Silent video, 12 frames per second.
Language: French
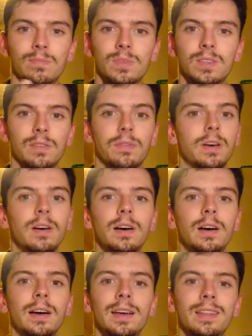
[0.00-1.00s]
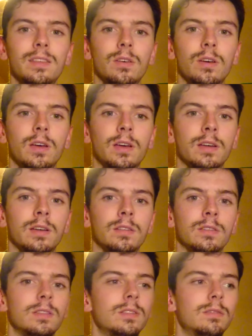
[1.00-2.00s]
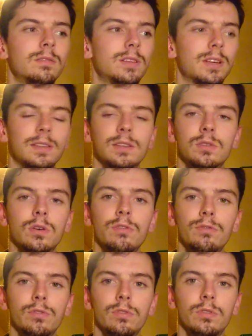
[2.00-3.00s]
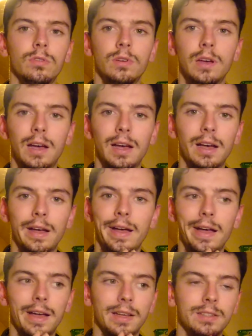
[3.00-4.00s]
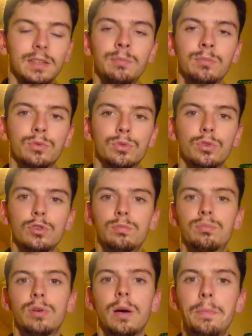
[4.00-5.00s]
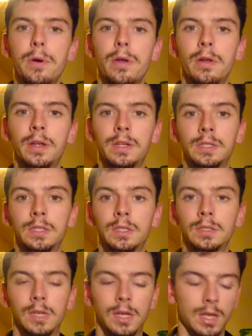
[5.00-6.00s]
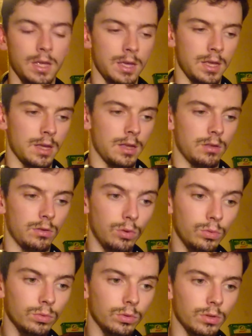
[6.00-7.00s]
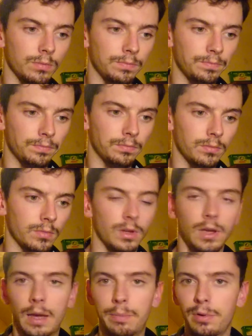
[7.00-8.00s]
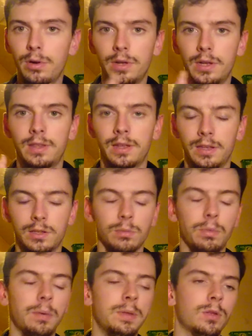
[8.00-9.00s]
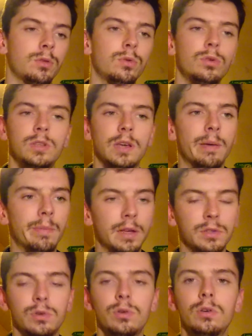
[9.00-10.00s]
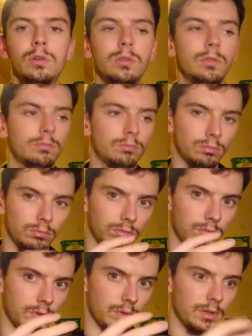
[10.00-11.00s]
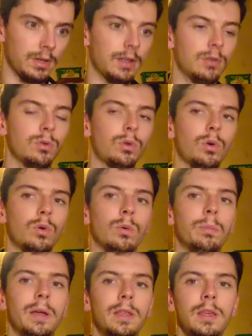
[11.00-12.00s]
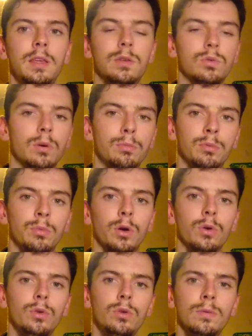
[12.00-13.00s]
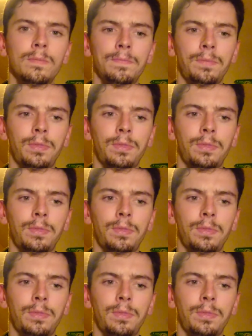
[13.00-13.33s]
ça va être un, catastrophe euh, assez monstrueuse pour Apple. Donc, Apple est un exemple parmi d'autres, il y a Amazon et d'autres compagnies qui sont un peu moins connues.